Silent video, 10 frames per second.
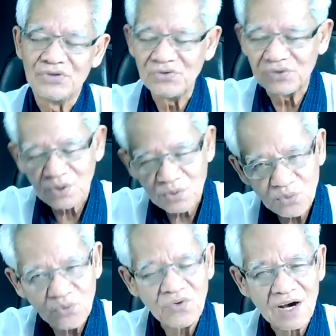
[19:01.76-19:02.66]
จึงจะ
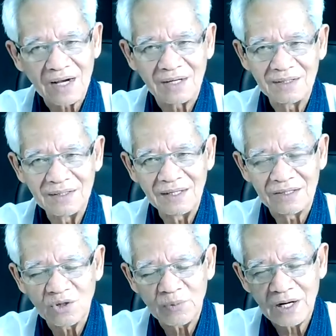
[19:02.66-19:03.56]
รู้ว่า ไอ้
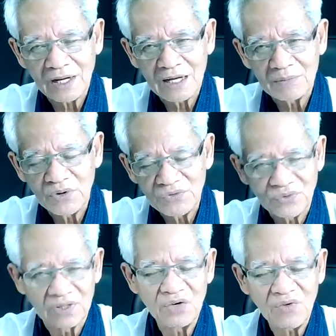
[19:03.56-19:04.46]
เจ้าพลังงานบริสุ
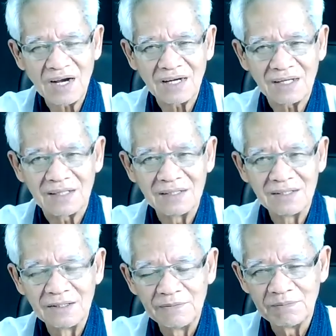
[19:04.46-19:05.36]
ทธิ์ที่ว่าเนี่ย
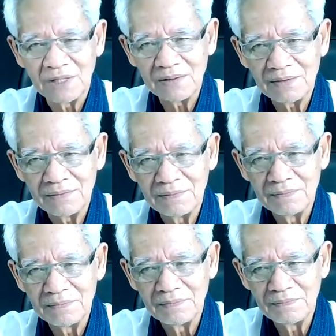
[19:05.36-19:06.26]
มัน
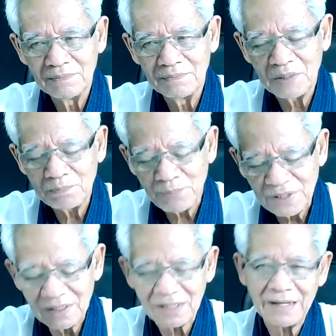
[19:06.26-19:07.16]
มันเป็น
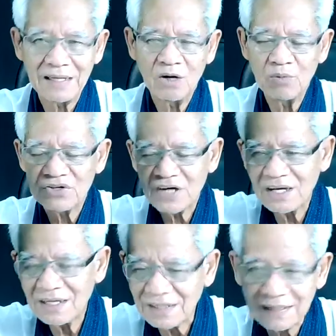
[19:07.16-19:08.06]
ยังไงเอามาใช้
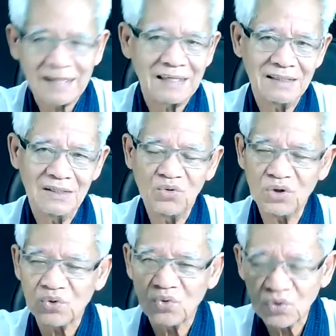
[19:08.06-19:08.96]
ได้ยังไงด้วย
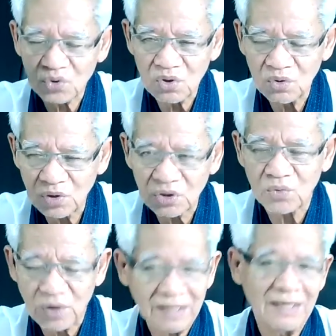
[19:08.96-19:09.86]
ตัวด้วยตั
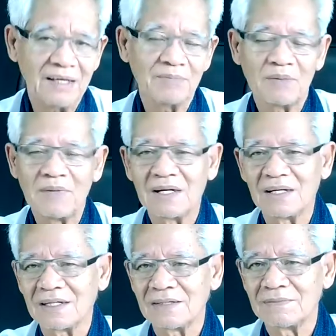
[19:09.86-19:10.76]
วเองประมาณนั้
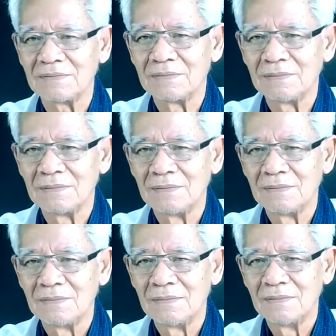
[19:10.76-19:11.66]
นครับ
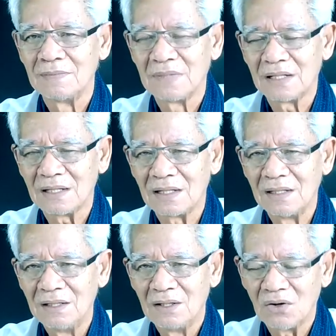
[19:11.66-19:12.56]
นั้น
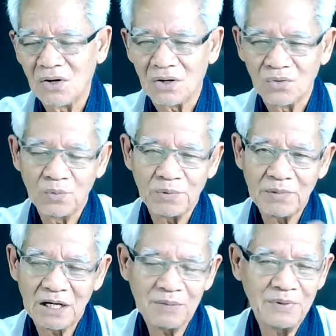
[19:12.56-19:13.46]
ก็อุป
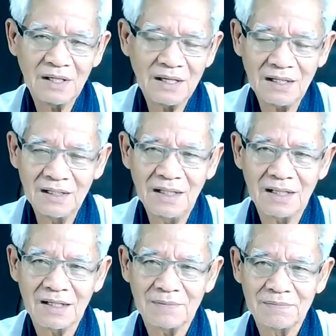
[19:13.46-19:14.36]
มาได้เพียงแค่นี้แห
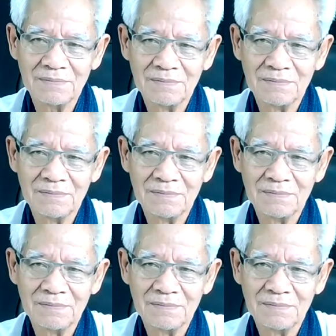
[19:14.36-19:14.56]
ละครับ